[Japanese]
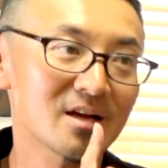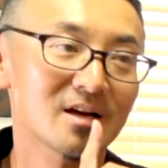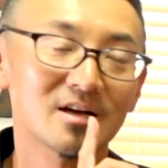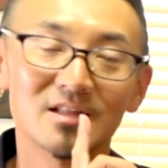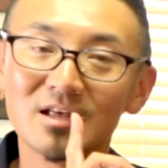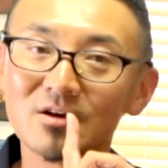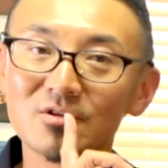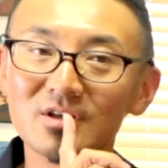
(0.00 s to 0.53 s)

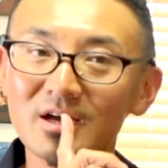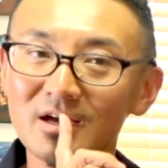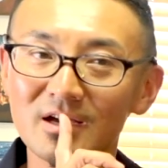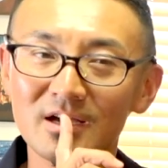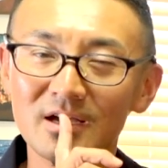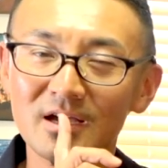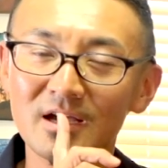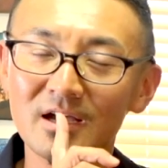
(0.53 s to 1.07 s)
なので、
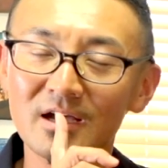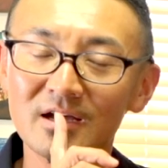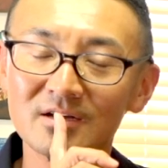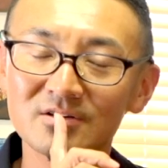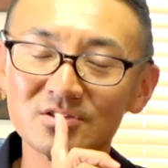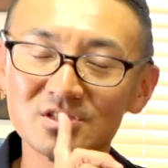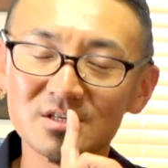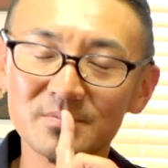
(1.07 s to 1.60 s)
えー、
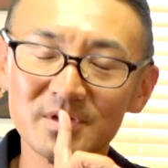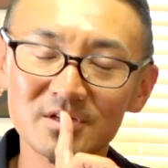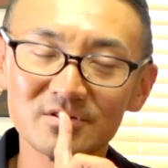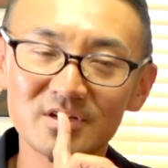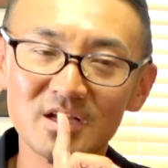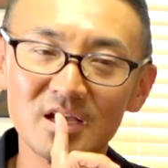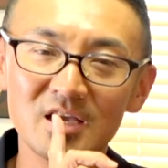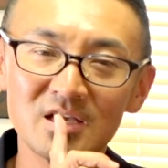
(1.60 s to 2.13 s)
唇
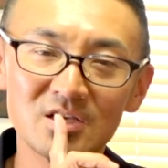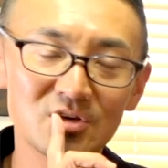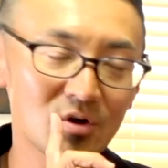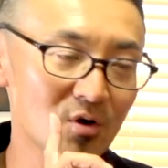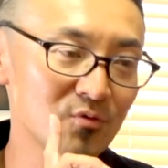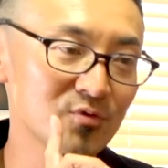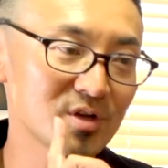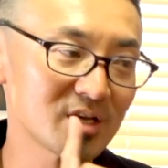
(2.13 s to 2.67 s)
に息
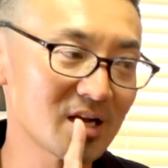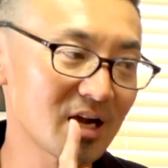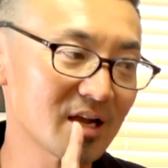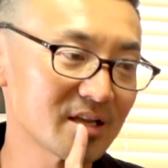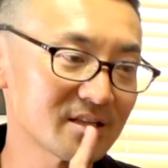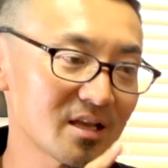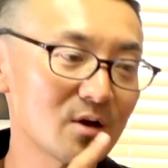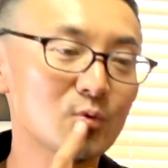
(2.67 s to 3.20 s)
を吹きかけ
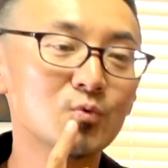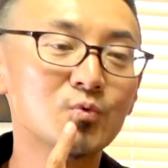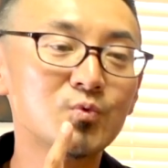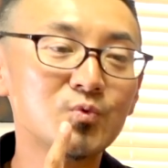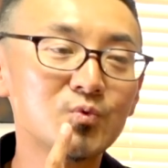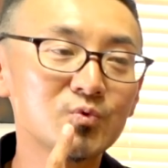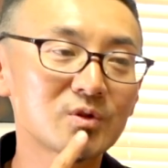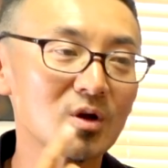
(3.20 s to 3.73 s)
て
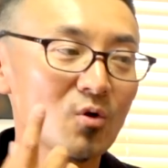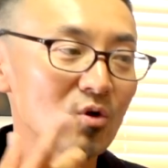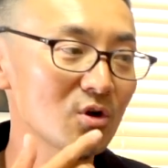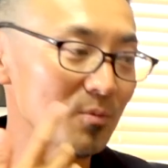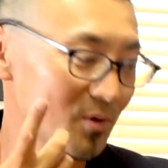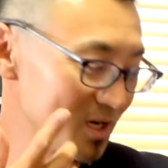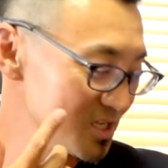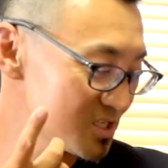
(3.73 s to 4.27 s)
ウーって声を
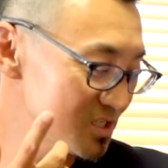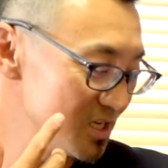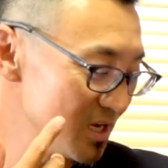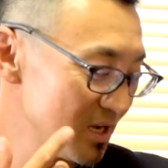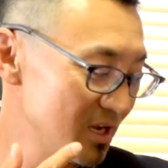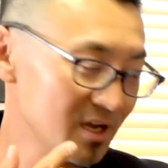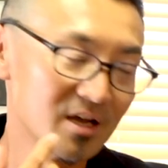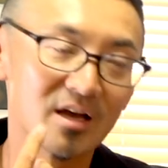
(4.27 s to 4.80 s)
漏らして、
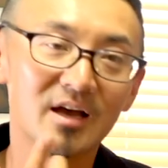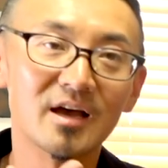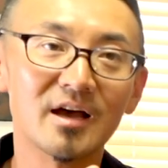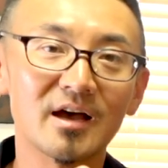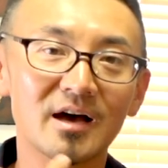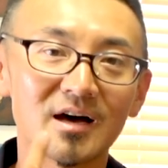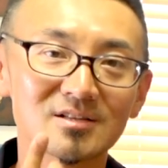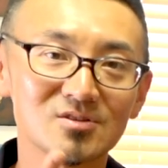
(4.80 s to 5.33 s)

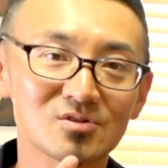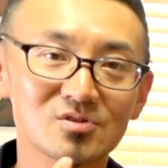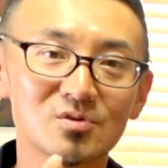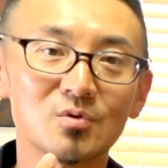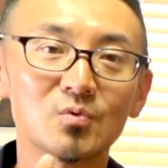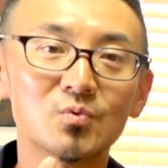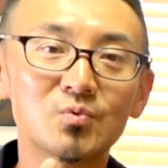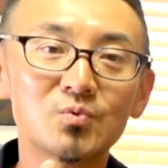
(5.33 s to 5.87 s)
えー、発音する。
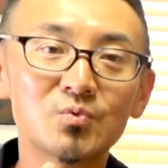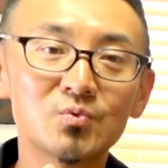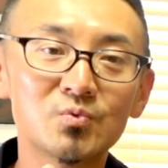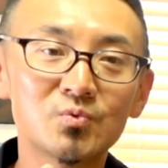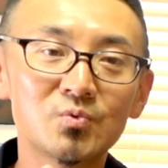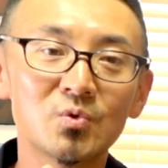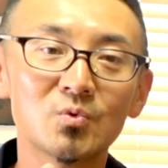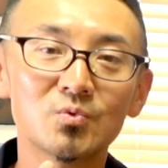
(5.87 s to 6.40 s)

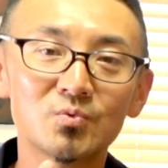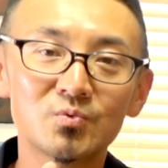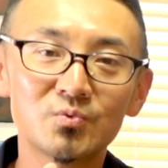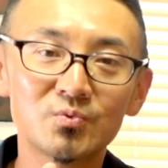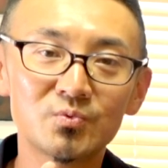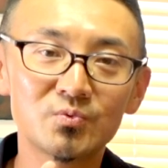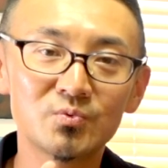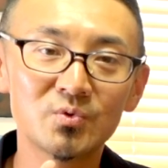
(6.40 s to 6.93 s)

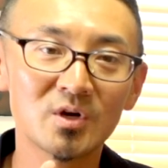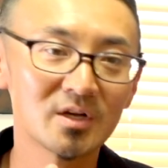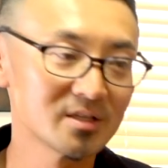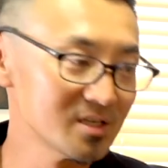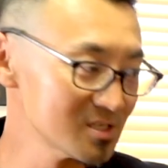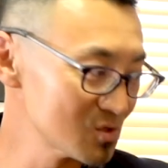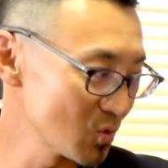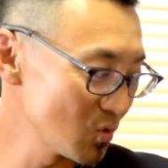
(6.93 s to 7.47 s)
ウーウー
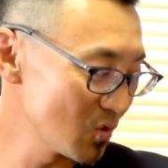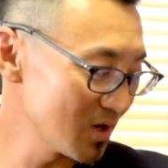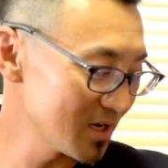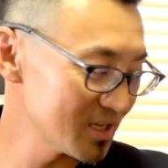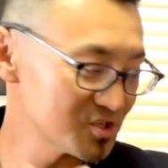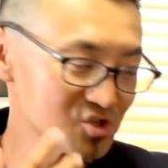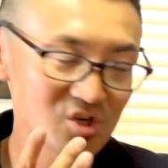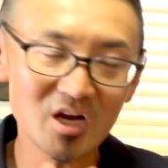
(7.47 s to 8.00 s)
で、そこか
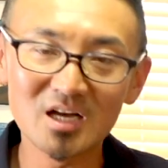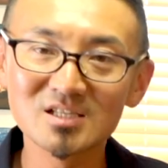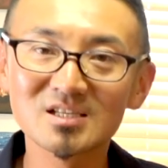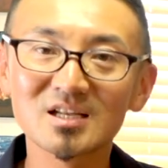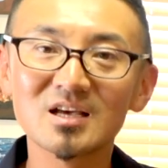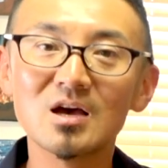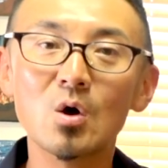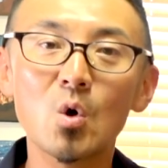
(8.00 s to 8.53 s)
ら時間差
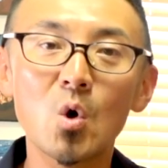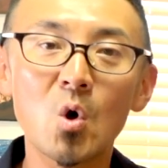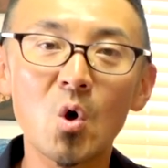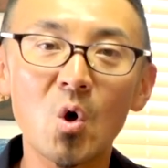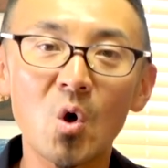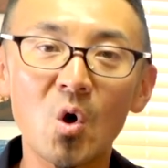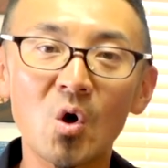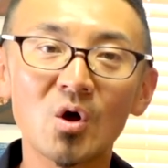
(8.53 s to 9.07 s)
で
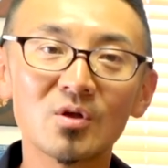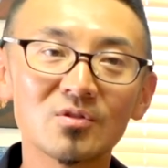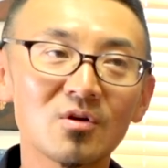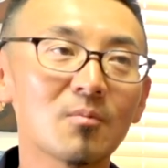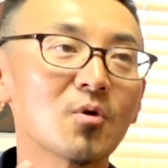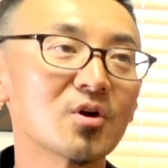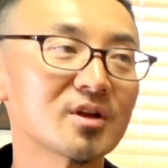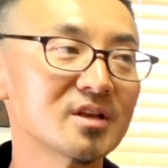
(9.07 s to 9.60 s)
U の
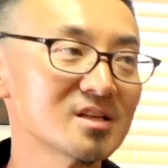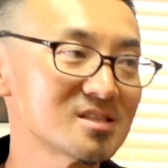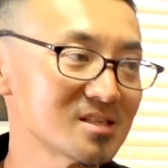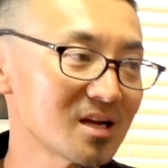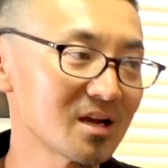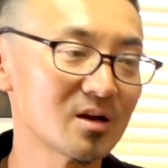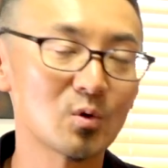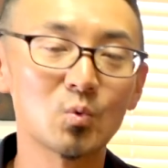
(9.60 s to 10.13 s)
母音につな
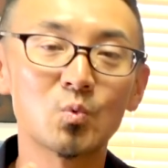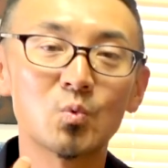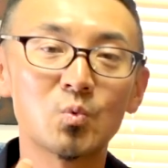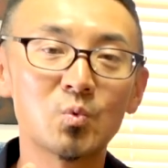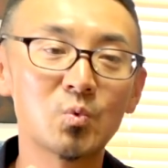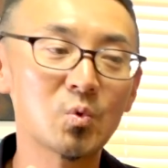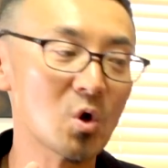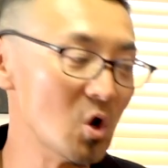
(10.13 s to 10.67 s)
げる。
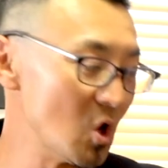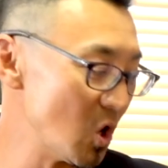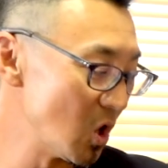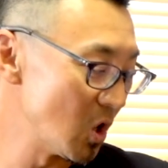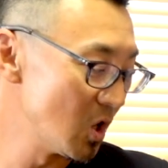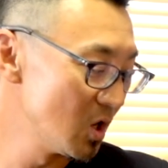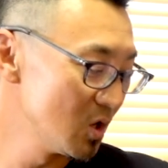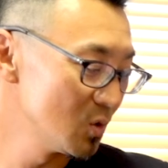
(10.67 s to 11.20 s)

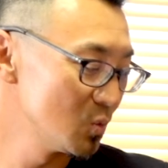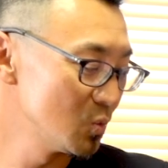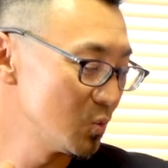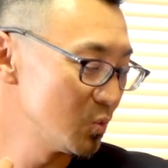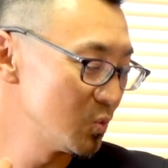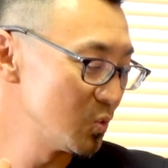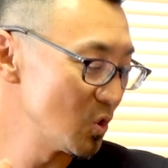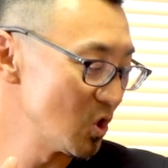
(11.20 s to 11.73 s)
ウー
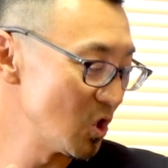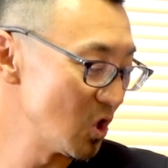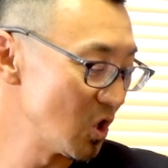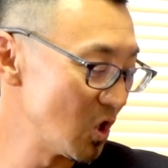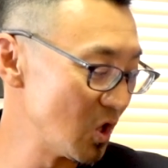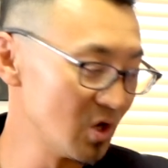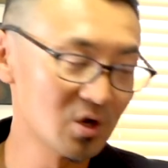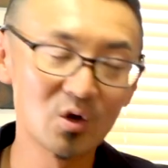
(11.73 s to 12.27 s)

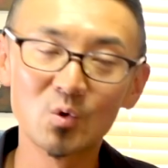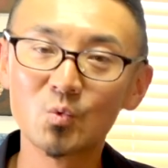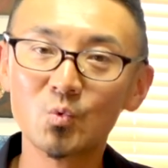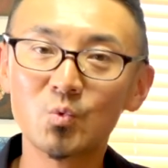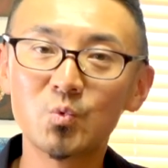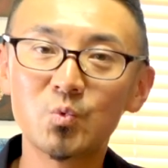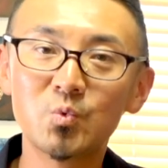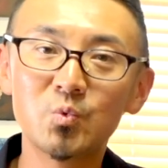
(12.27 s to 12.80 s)

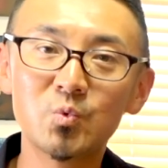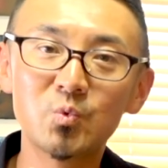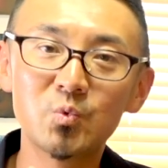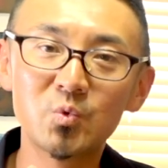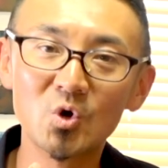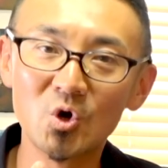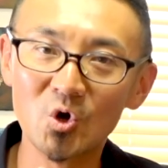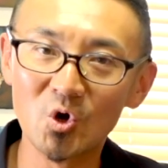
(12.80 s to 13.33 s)

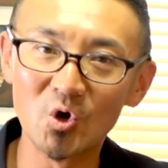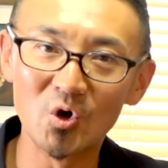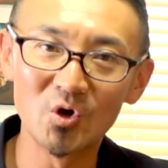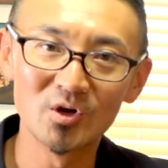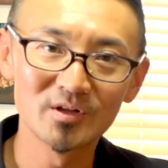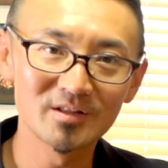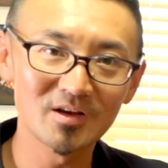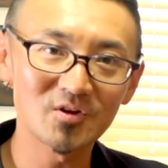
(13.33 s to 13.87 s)
ウー
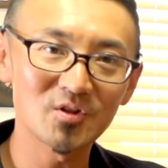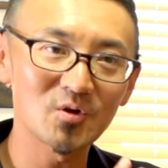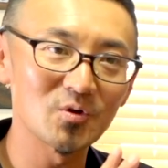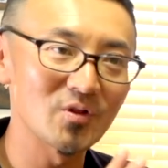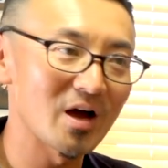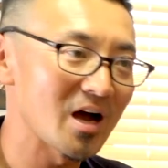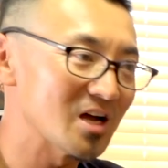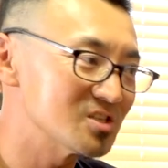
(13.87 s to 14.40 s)
なので、こ
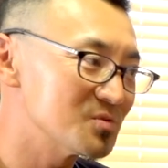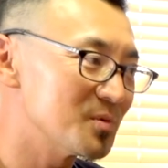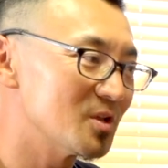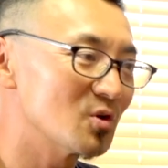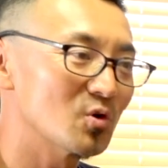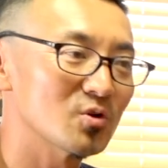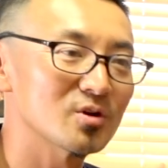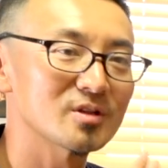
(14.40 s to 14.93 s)
の初め
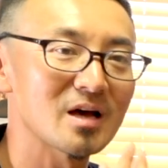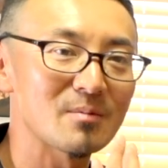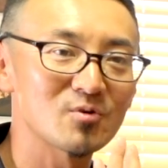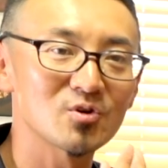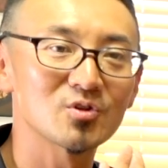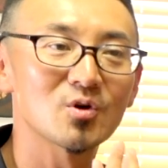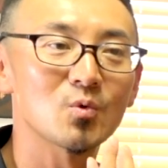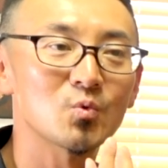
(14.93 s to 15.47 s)
のこの
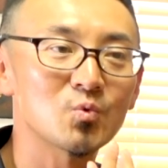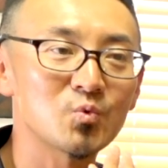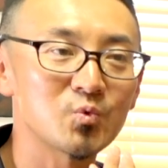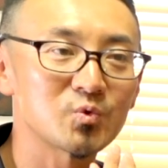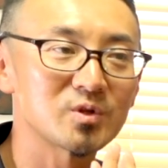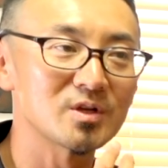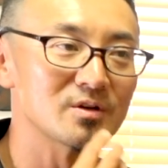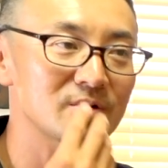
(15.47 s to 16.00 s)
W の「う」ってい